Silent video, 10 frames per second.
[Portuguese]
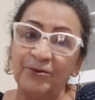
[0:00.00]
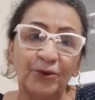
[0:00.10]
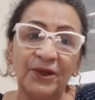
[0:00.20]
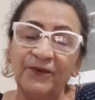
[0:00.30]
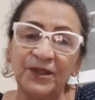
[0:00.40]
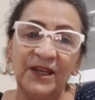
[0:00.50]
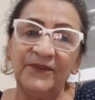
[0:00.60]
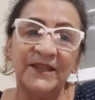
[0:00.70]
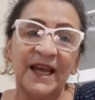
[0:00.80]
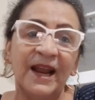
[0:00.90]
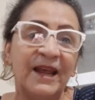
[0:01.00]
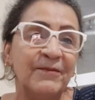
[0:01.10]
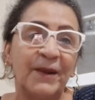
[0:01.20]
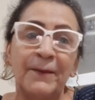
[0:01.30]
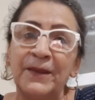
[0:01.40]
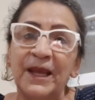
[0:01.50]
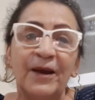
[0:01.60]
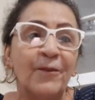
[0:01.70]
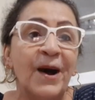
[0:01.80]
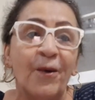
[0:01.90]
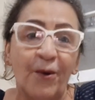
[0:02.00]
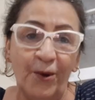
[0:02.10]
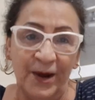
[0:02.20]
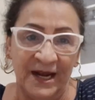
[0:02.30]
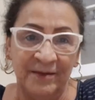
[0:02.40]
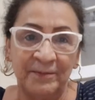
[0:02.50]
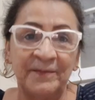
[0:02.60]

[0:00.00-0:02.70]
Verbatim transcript: Tudo que vocês fizeram aí para mim é uma honra.